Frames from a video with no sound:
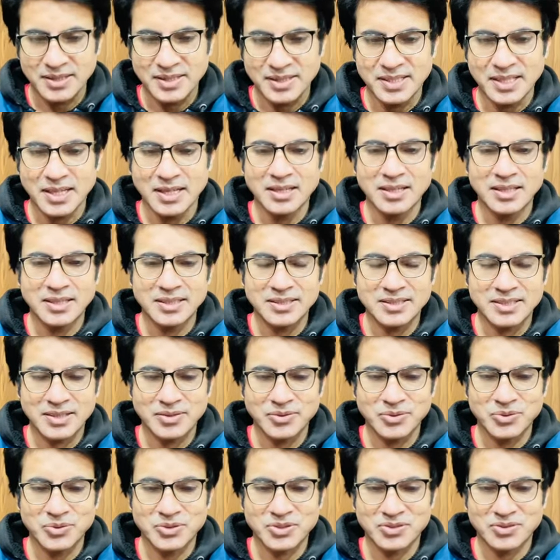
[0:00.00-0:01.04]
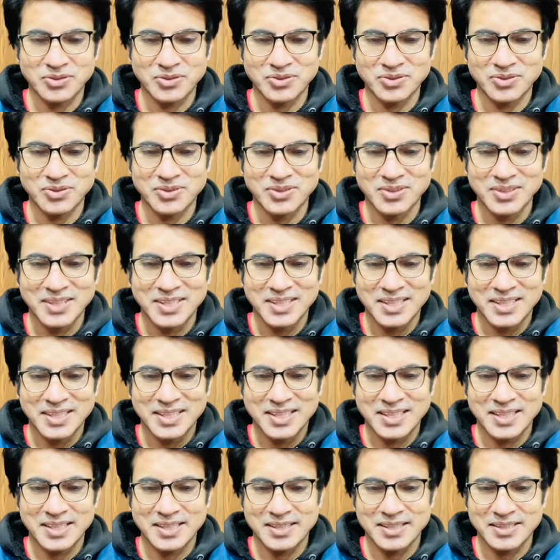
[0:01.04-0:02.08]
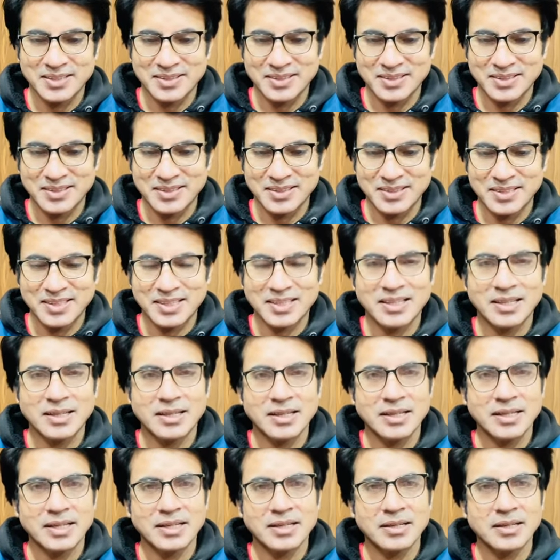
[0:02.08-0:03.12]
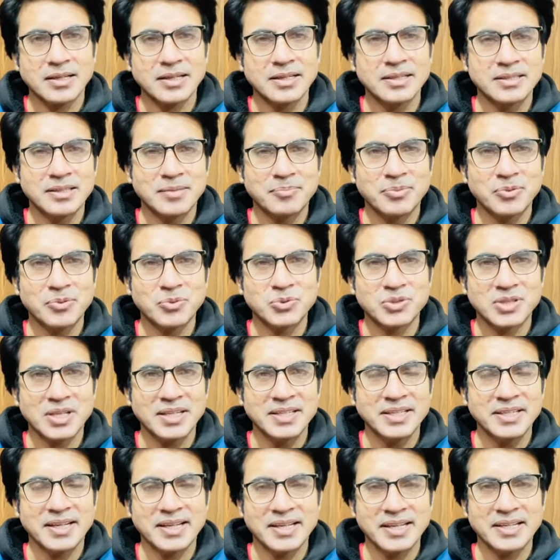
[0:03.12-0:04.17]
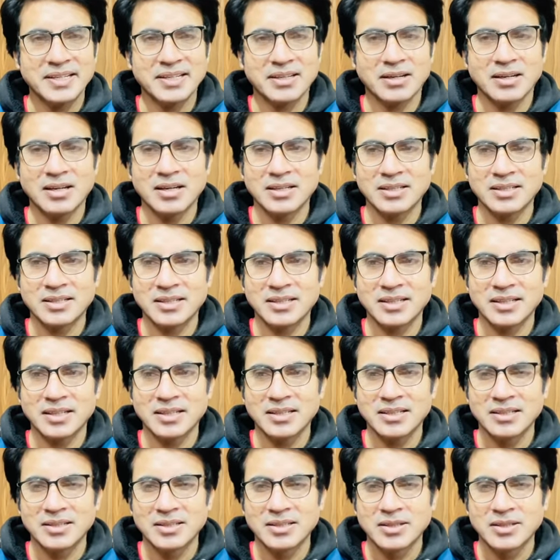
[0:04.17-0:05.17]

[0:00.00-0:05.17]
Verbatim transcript: ध्यान से उसको रखा एक जब उसका इंटरनेट ऑन किया